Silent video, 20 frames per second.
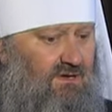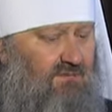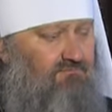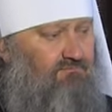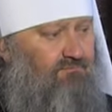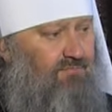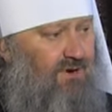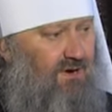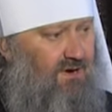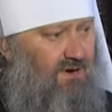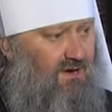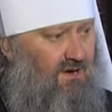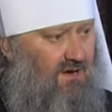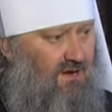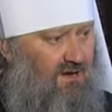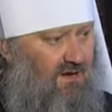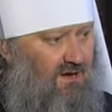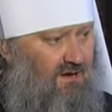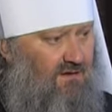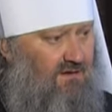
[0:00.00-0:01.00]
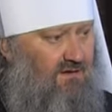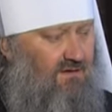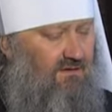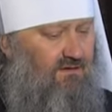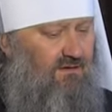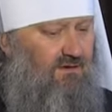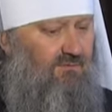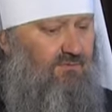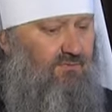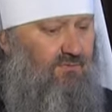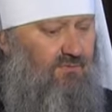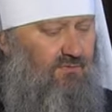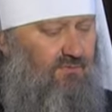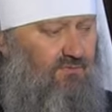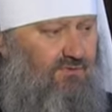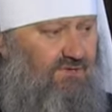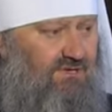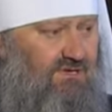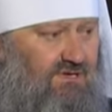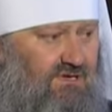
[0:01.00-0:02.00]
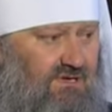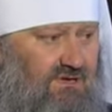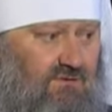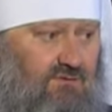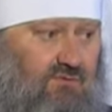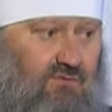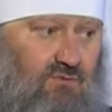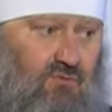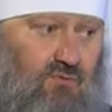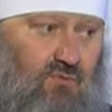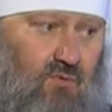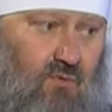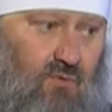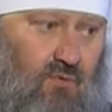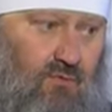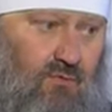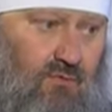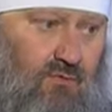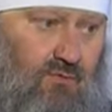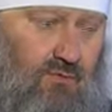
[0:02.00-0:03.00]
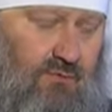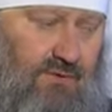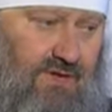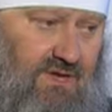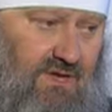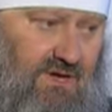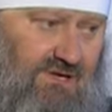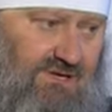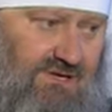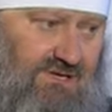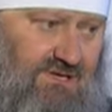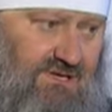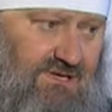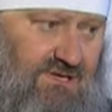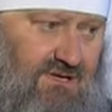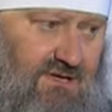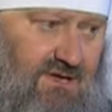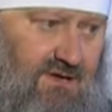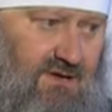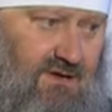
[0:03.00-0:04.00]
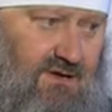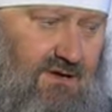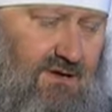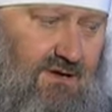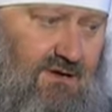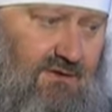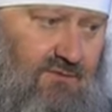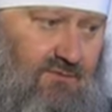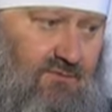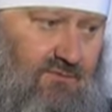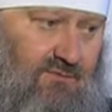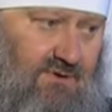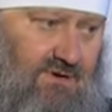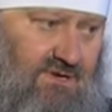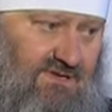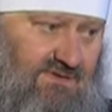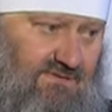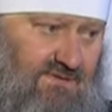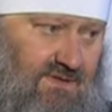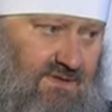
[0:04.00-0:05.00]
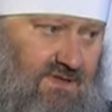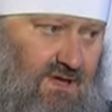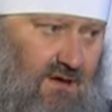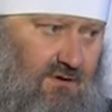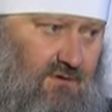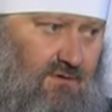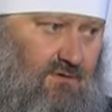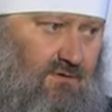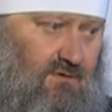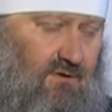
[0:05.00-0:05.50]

пока не получите другого утешителя, Духа Святаго.